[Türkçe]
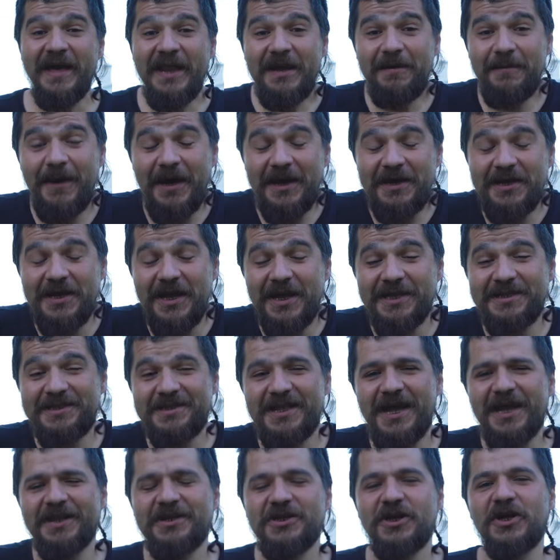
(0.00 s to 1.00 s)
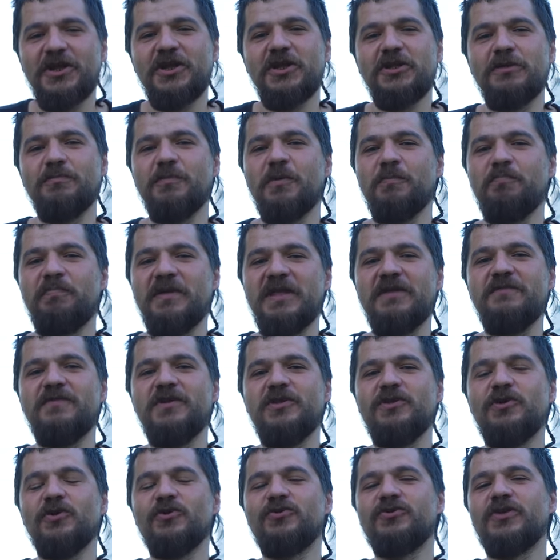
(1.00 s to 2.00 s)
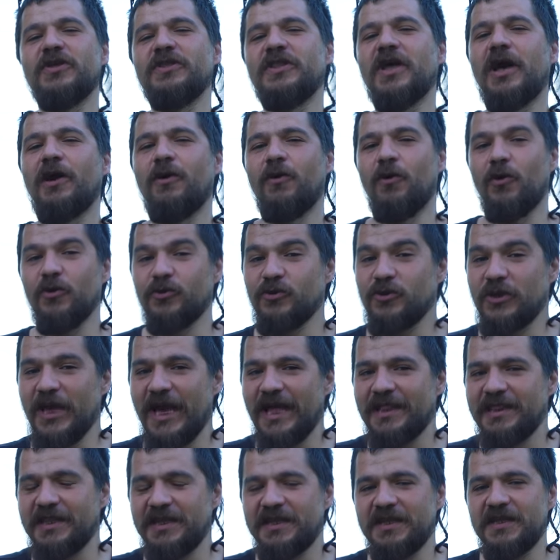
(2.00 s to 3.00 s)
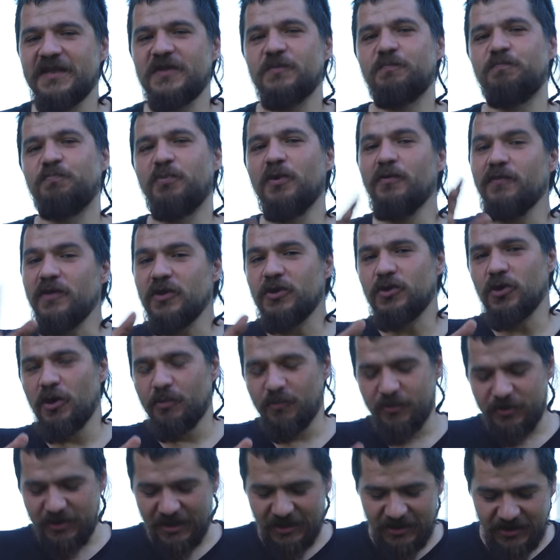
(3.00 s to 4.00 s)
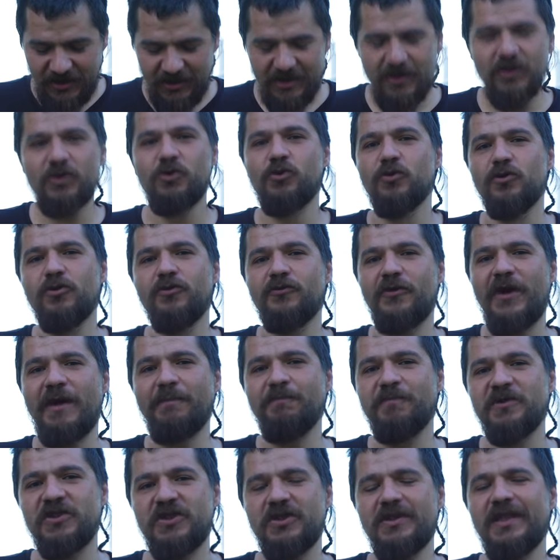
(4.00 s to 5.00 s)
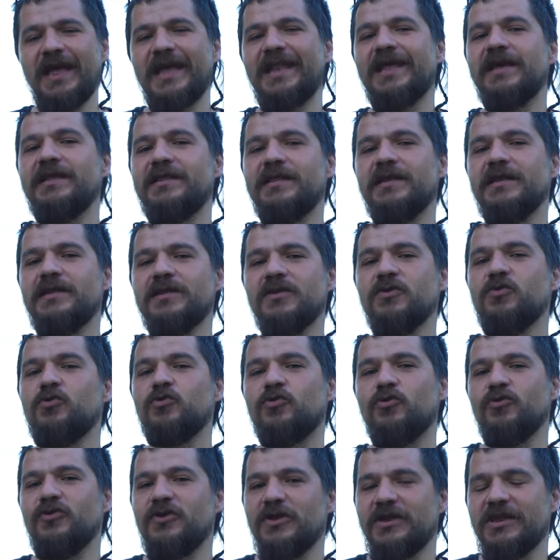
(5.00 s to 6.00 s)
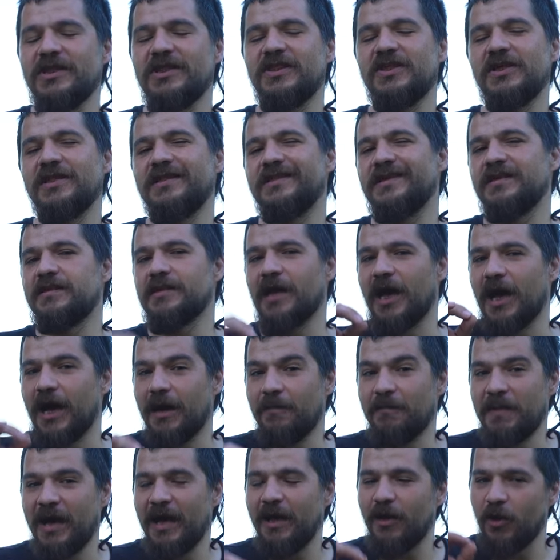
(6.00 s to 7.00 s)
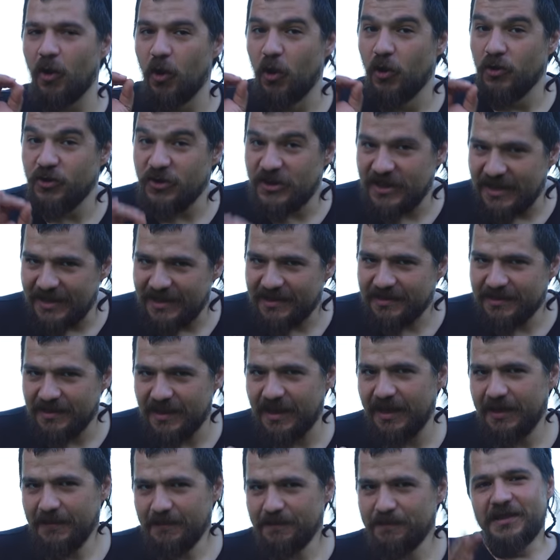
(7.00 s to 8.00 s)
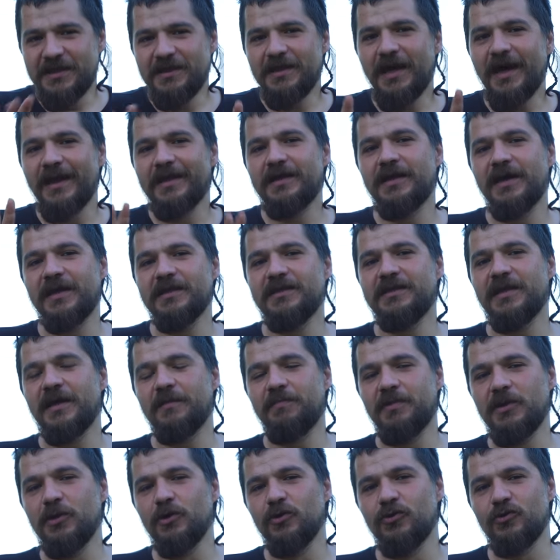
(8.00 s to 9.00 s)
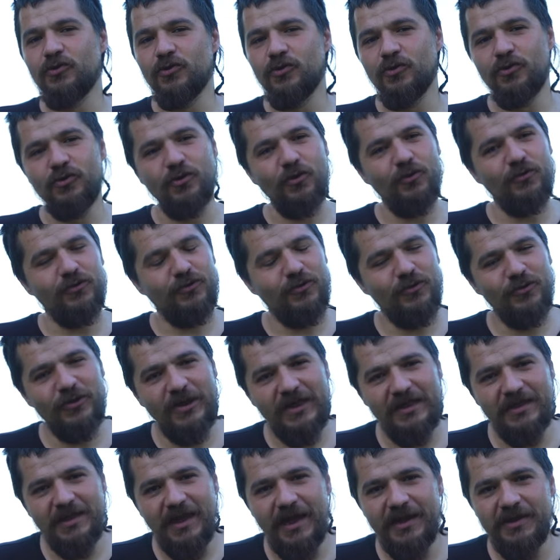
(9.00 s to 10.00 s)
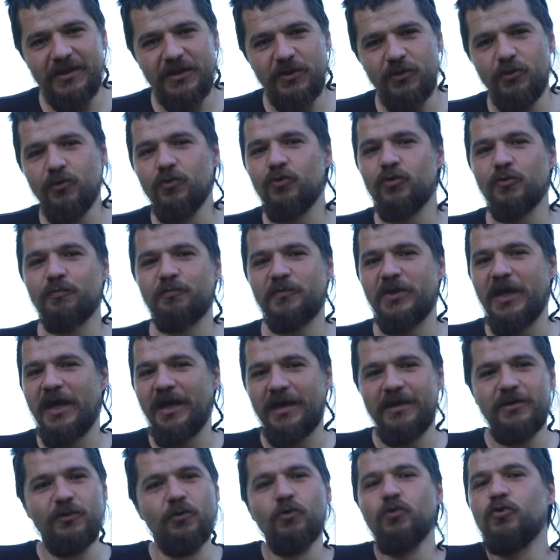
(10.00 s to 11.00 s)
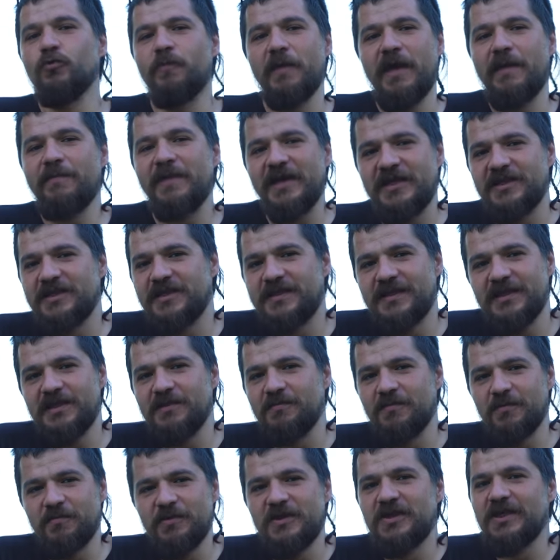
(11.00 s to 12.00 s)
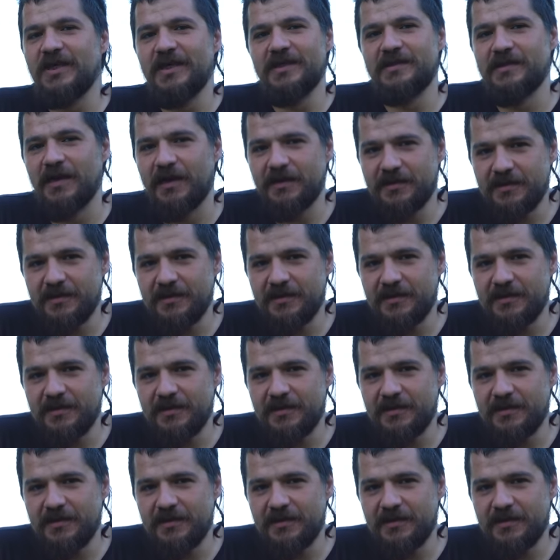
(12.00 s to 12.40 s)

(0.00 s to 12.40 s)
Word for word: Merhaba arkadaşlar kanalımın bir videosuna daha hoş geldiniz. Bu videomuzda şimdi şu Rampage'ın elektrikli scooter'ını inceleyeceğiz. Ama öncelikle şimdi arkadaşlar biliyorsunuz çok uzunca yıllardır YouTube'da YouTube emekçisi gibi bir şeyiz